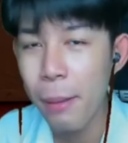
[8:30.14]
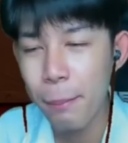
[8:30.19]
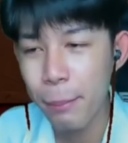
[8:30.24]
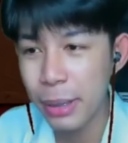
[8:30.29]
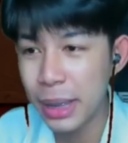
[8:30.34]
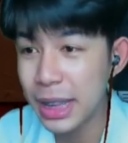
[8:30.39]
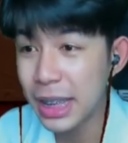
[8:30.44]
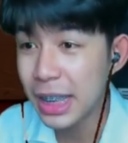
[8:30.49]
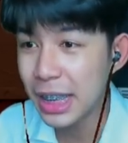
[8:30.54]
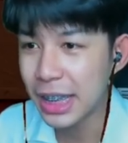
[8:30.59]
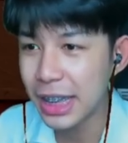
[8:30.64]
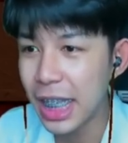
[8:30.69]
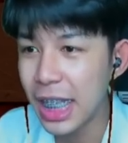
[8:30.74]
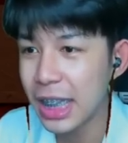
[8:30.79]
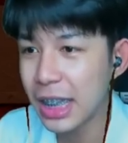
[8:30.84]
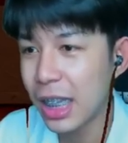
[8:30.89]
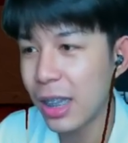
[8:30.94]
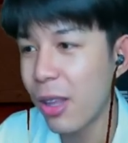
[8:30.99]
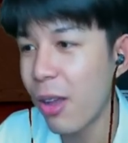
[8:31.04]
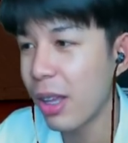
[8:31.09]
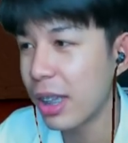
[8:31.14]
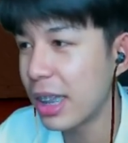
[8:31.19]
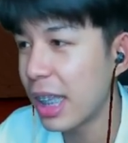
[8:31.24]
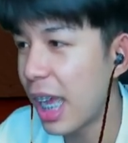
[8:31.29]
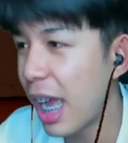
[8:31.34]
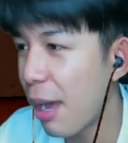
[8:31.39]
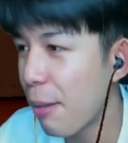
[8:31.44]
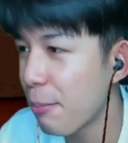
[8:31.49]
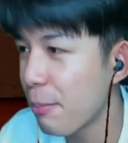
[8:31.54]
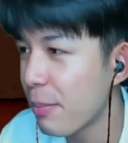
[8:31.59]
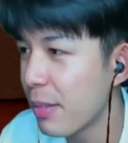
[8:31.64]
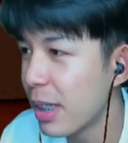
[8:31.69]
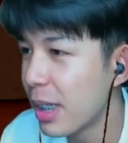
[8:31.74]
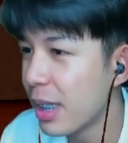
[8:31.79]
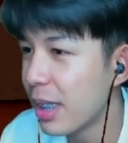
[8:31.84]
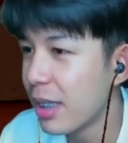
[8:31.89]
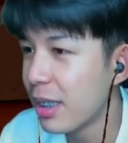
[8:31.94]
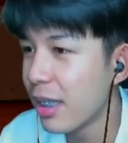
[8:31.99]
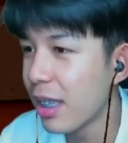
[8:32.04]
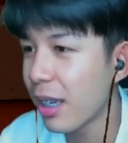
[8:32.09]
มันตื่นเต้นตลอดนะครับ
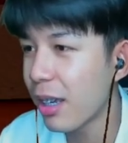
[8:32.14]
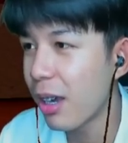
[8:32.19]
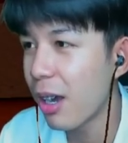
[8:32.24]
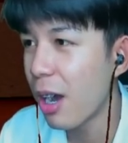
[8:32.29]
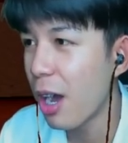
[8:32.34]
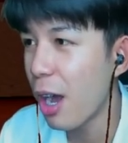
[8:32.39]
แล้วก็